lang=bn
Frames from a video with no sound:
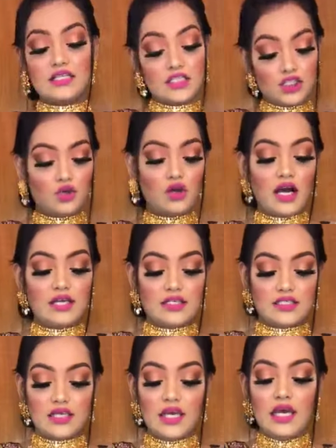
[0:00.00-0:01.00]
নিচেও কাজ
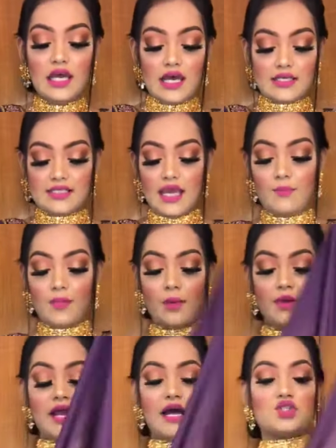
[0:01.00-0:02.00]
আছে
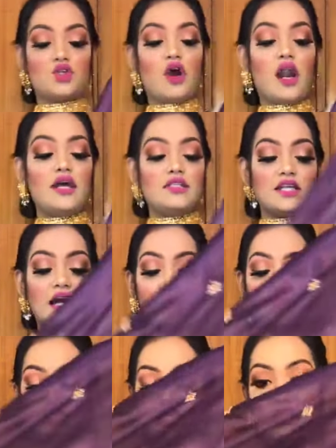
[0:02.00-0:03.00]
সেমভাবে কাজ করা হয় যে
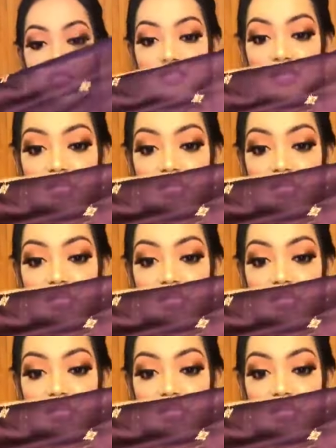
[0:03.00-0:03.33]
কামিজের নিচের